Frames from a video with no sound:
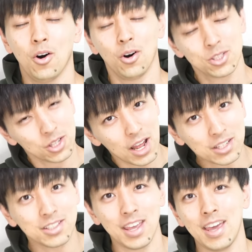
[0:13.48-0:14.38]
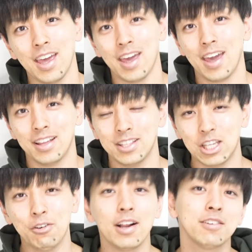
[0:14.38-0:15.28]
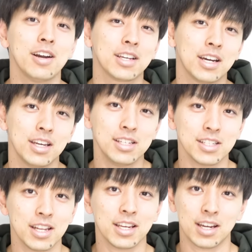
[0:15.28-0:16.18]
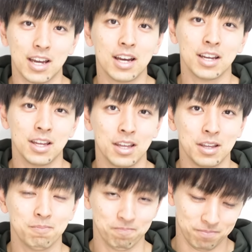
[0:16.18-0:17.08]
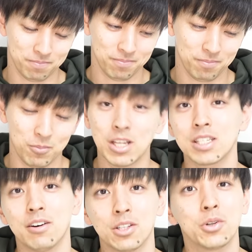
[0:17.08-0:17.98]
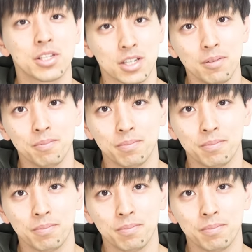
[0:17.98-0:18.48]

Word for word: おそらくね、2割はいかないんじゃないかな。うん、皆さんはどうですか